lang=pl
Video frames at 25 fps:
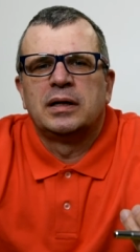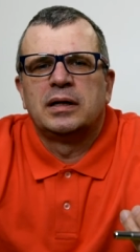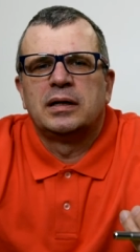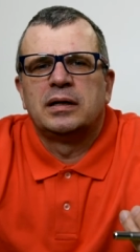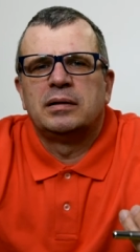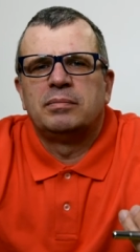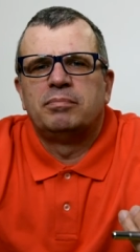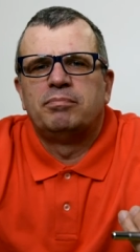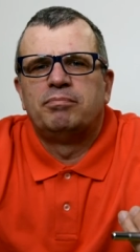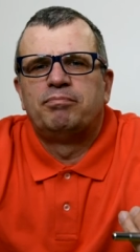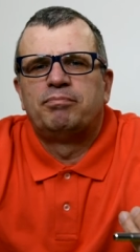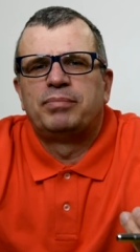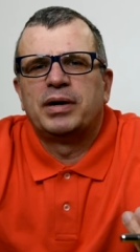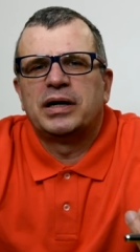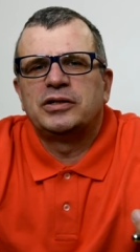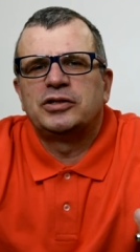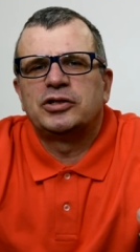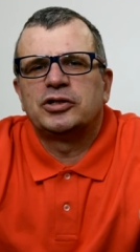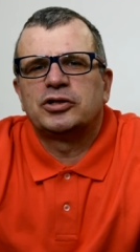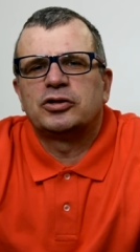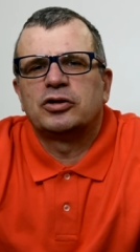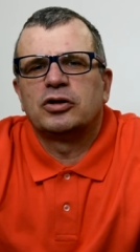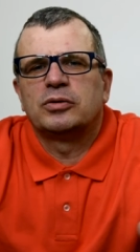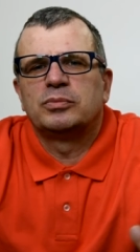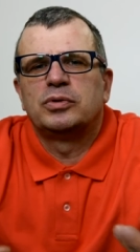y,
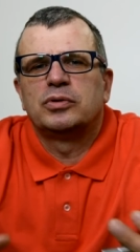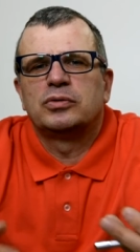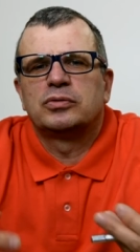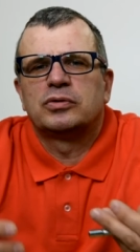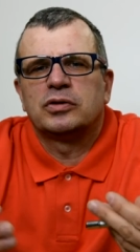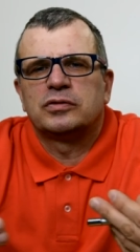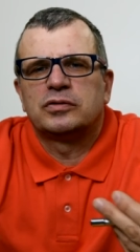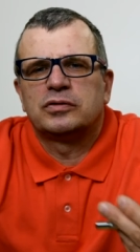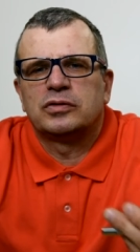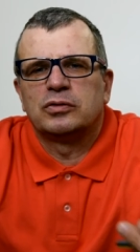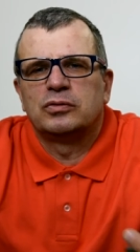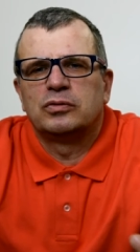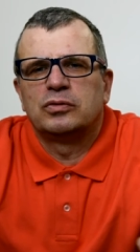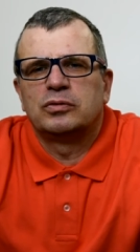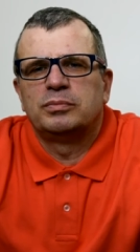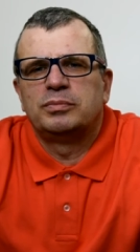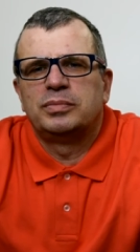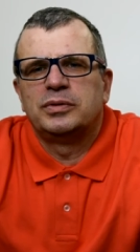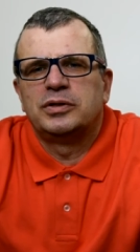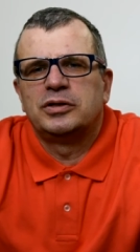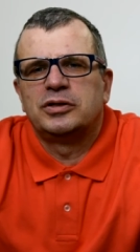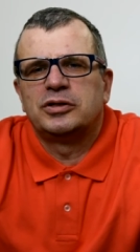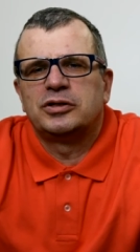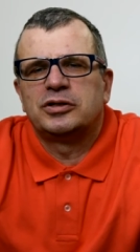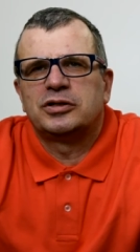będziesz robił to, co
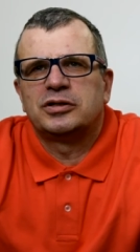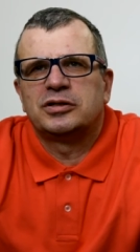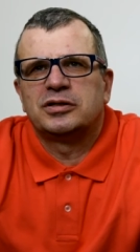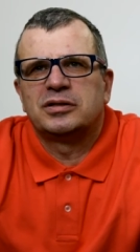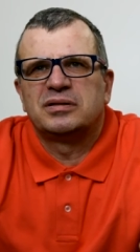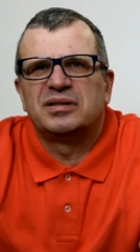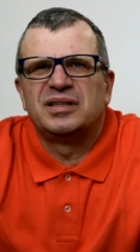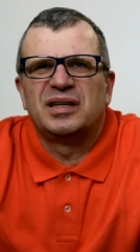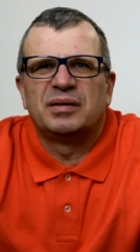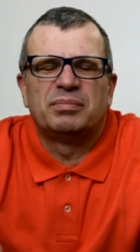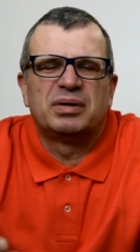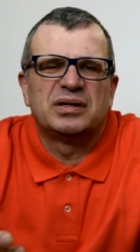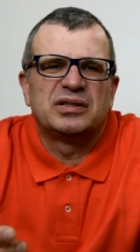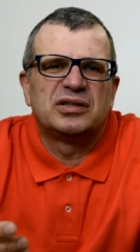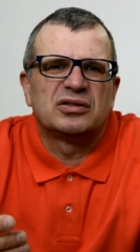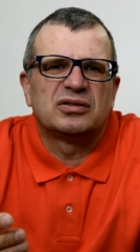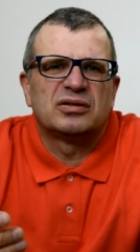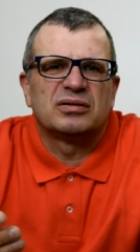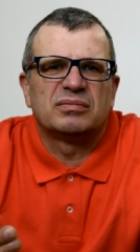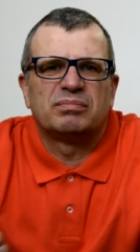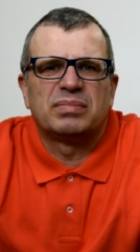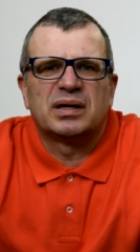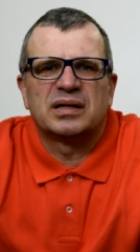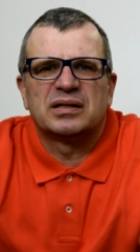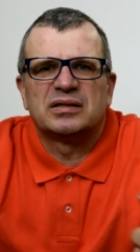lubisz, nie będzie
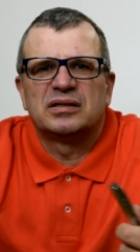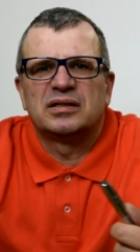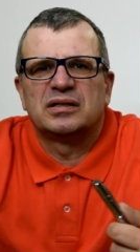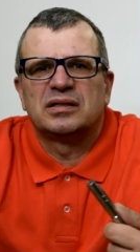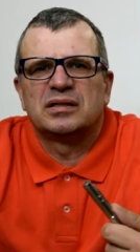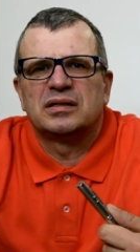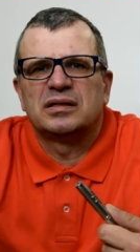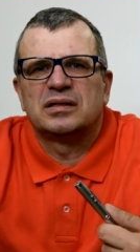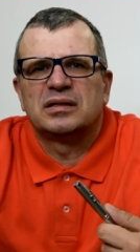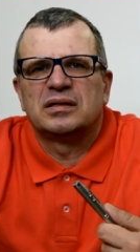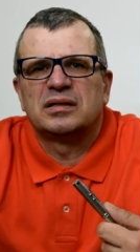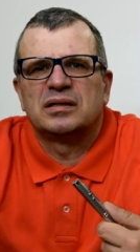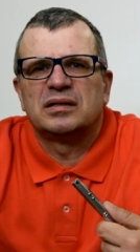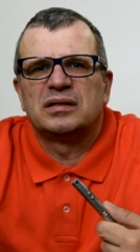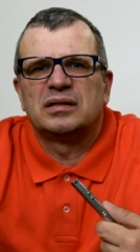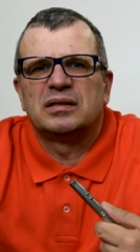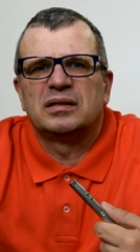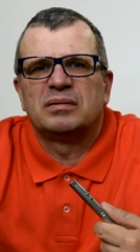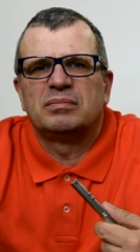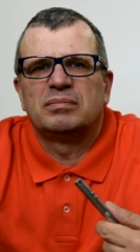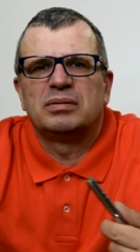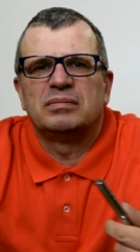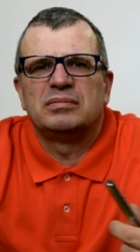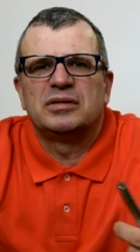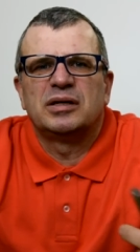to
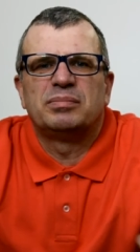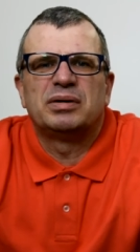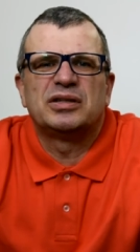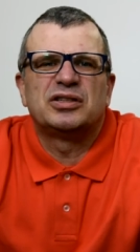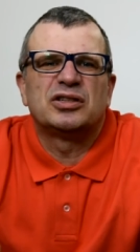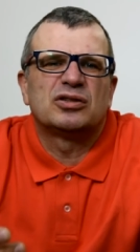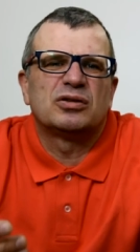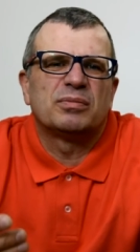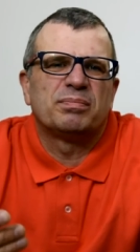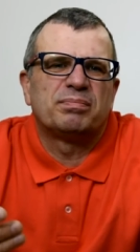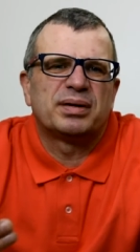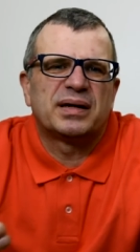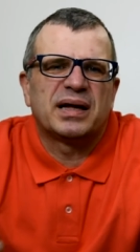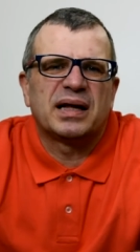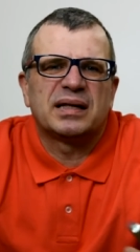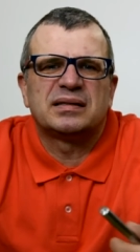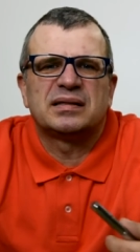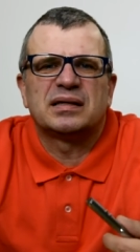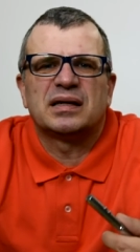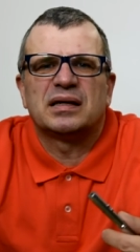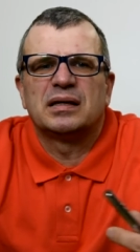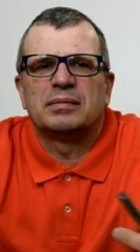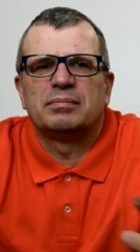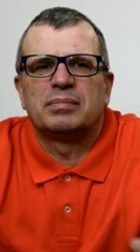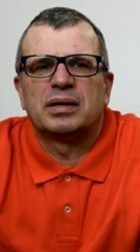bardziej, nie będzie to
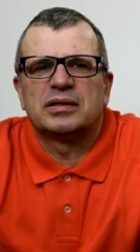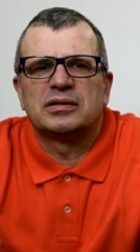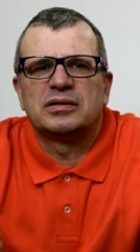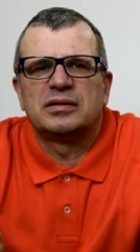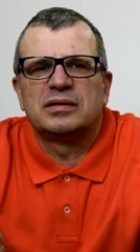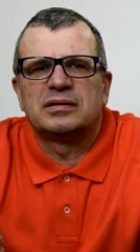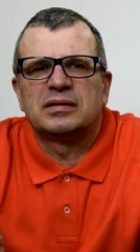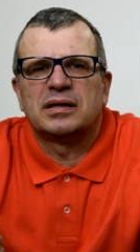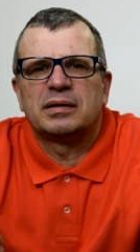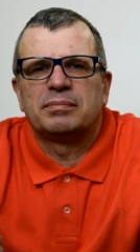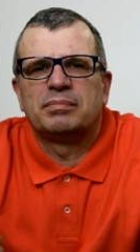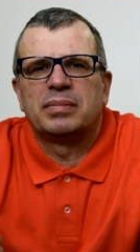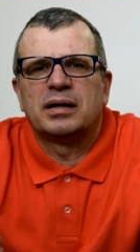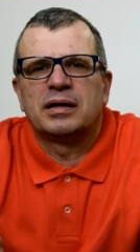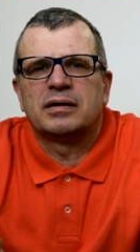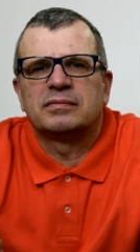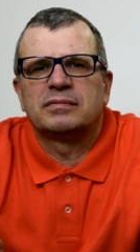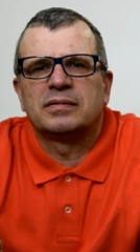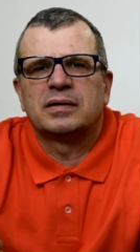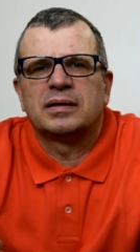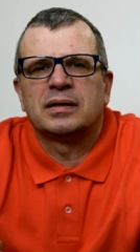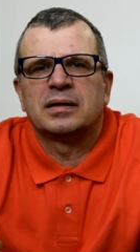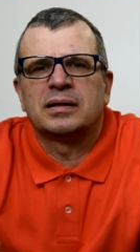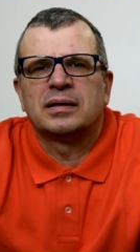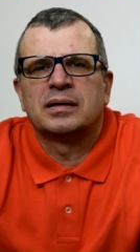praca, ale bardziej
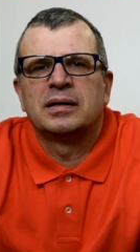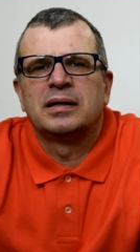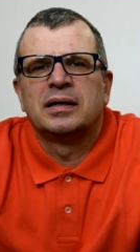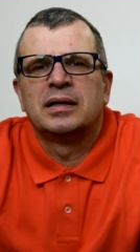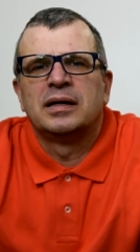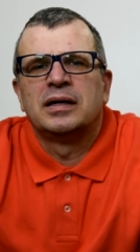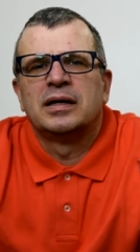zabawa.